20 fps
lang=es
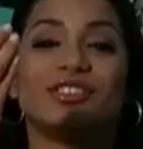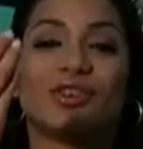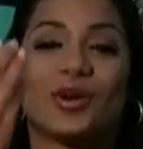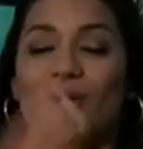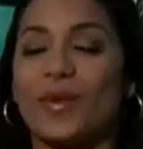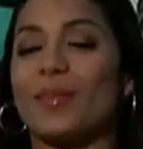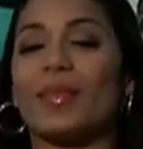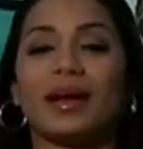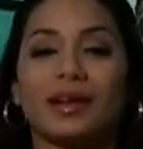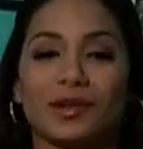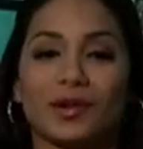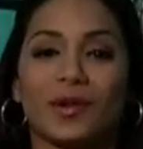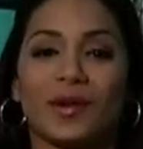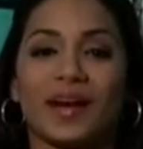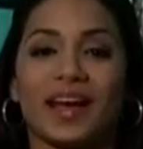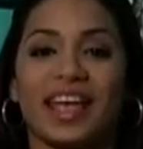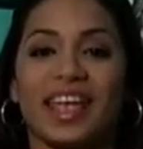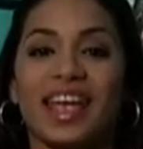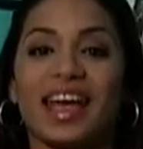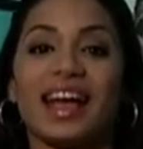Yo comparto
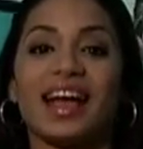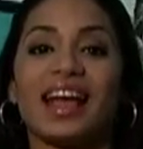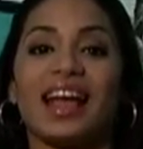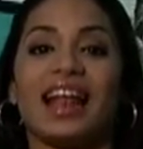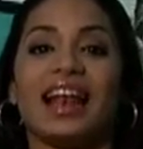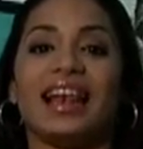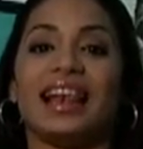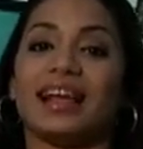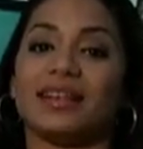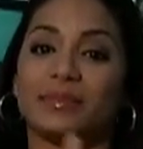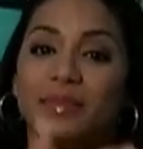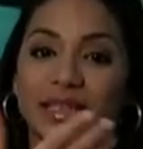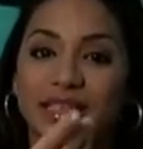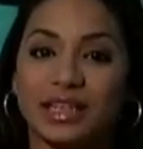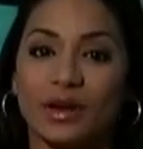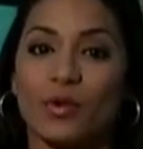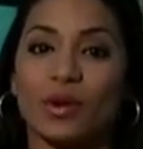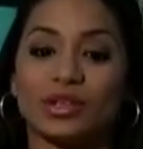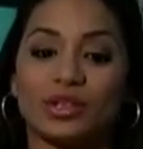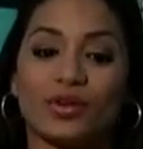con ella las
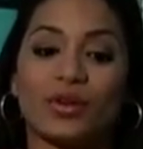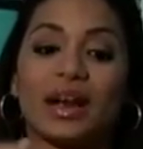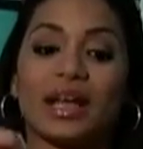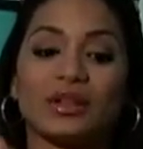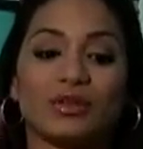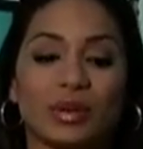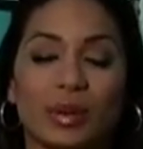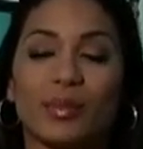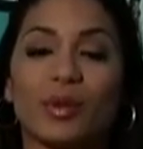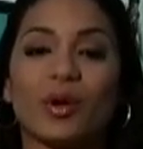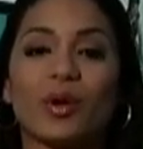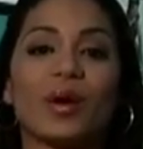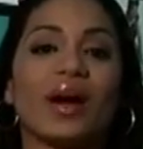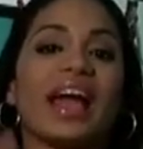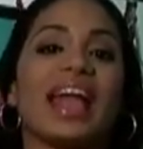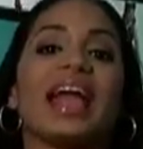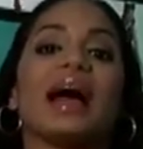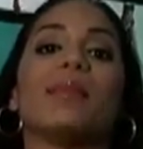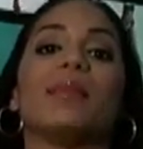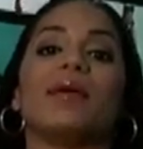24 horas, duermo con
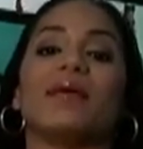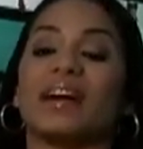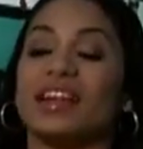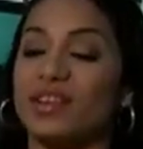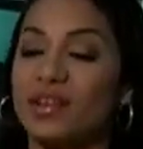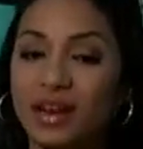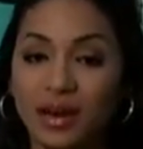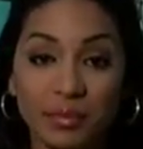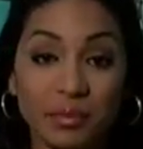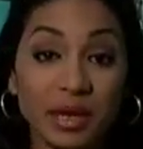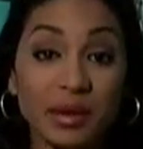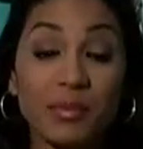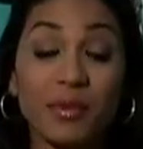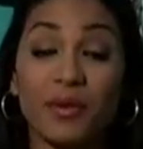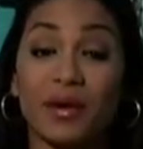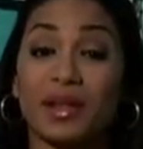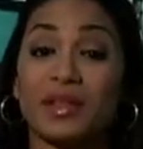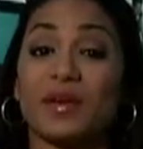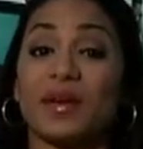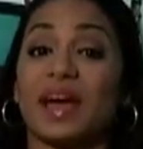ella, me baño en el
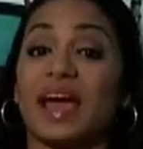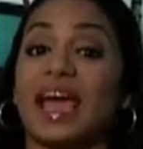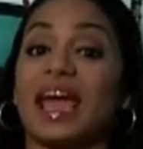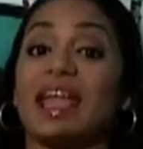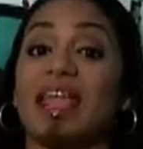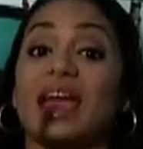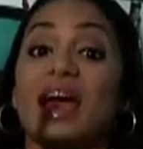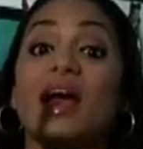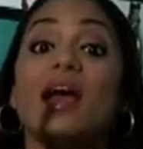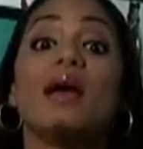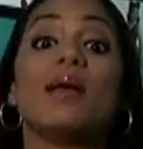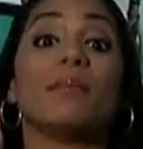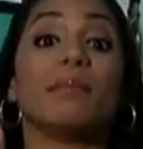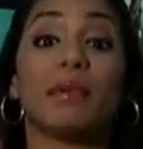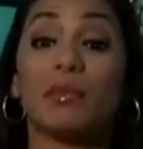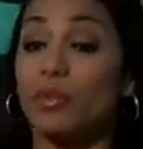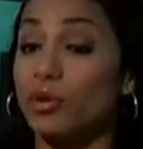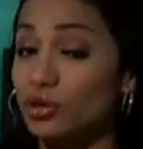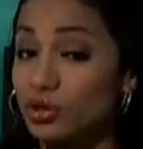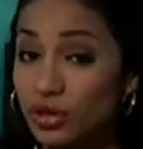mismo baño que ella,
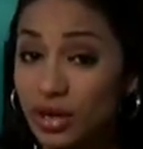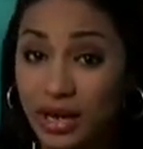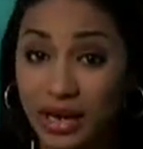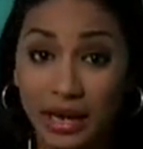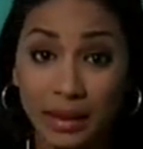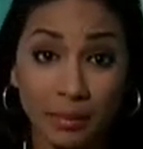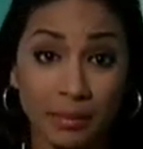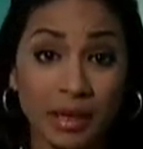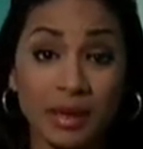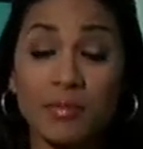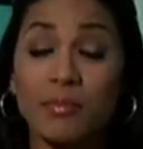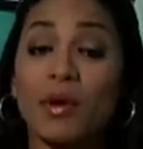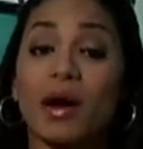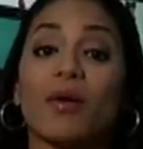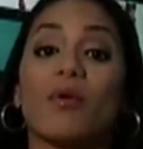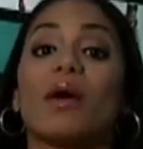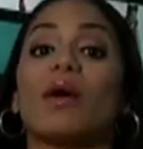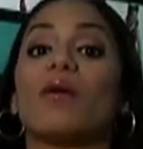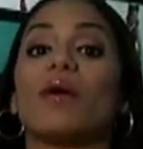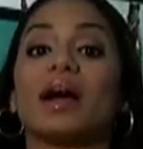me monto en el mismo
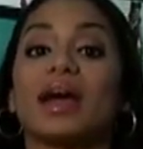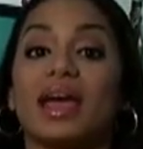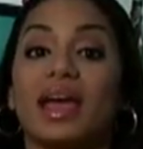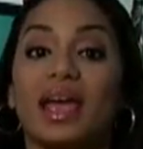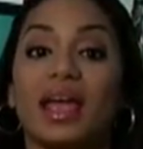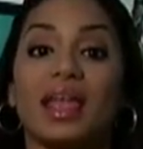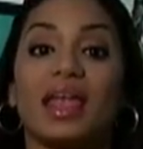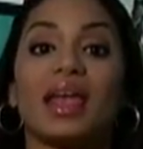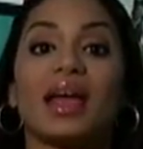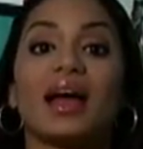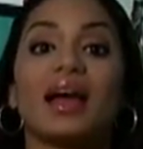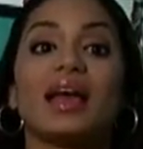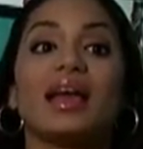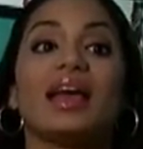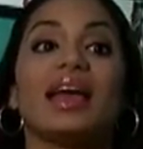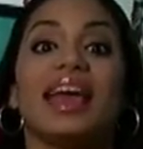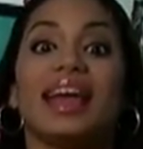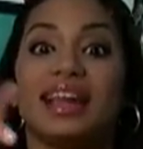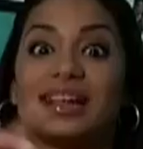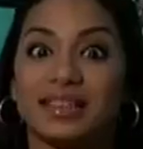agua que ella,
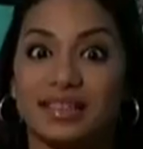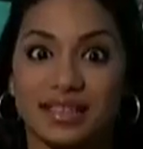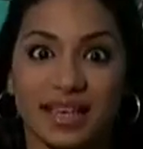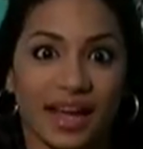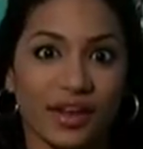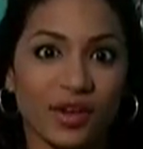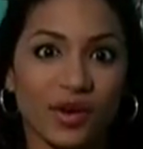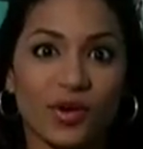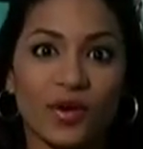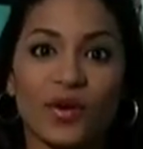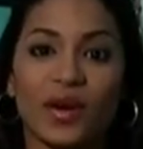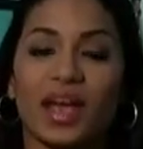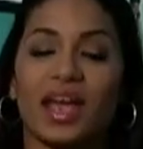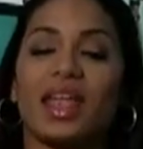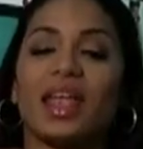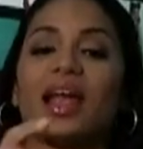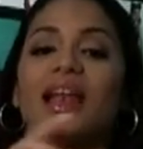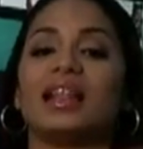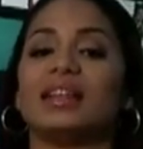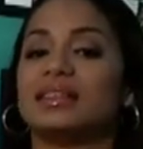ensayo con
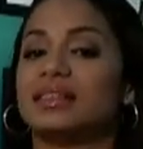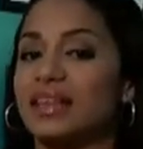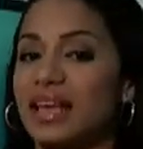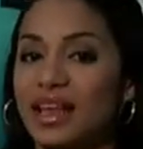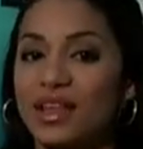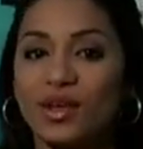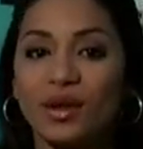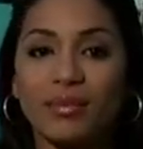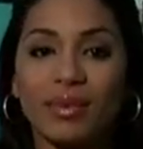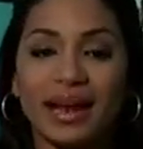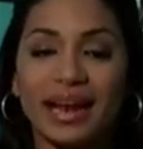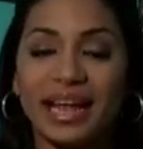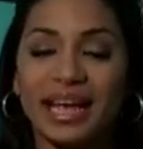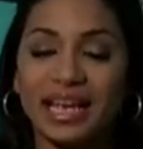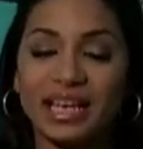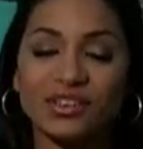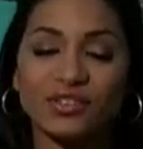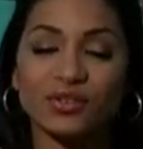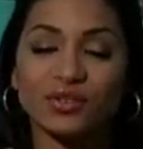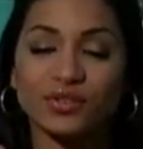ella, le enseño el baile
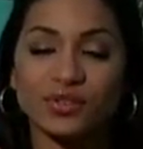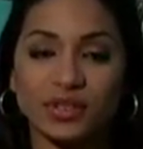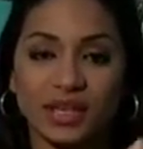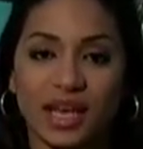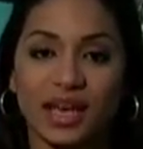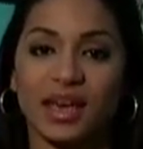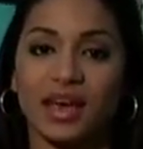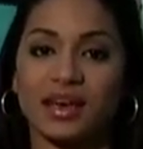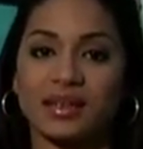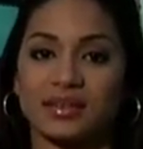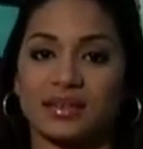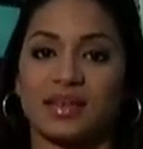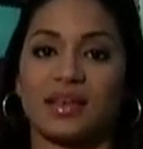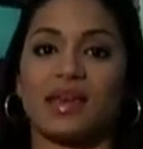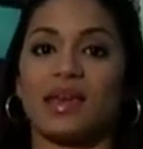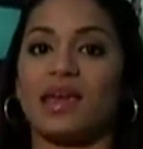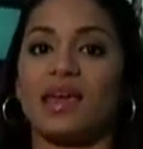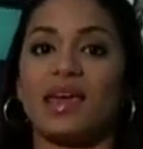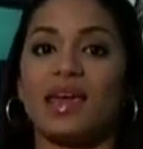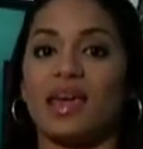y yo sé que es
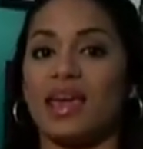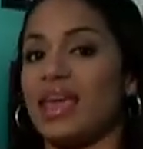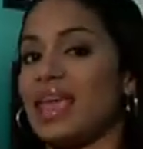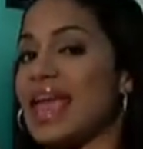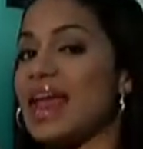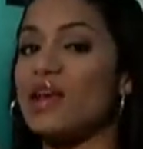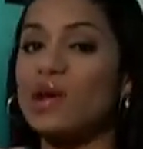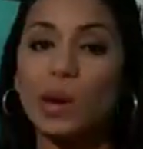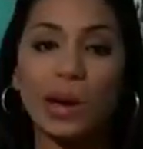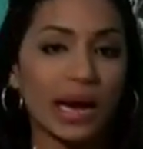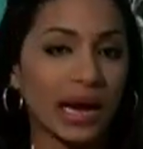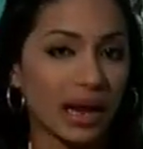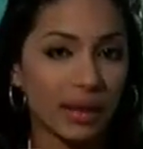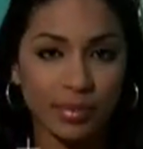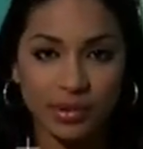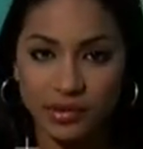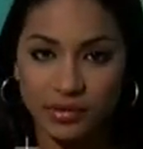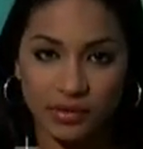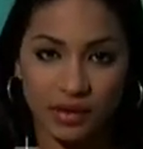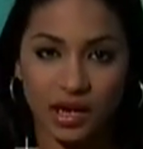así. Ella no es la
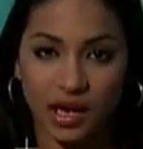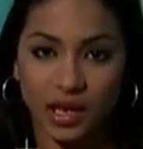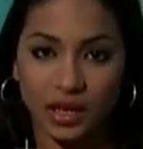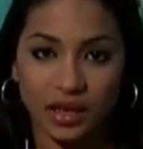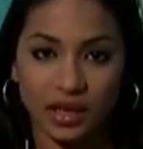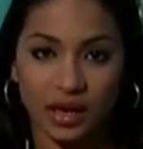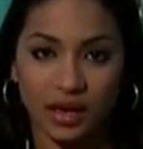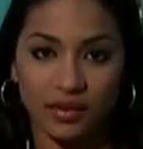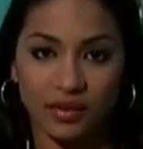persona que está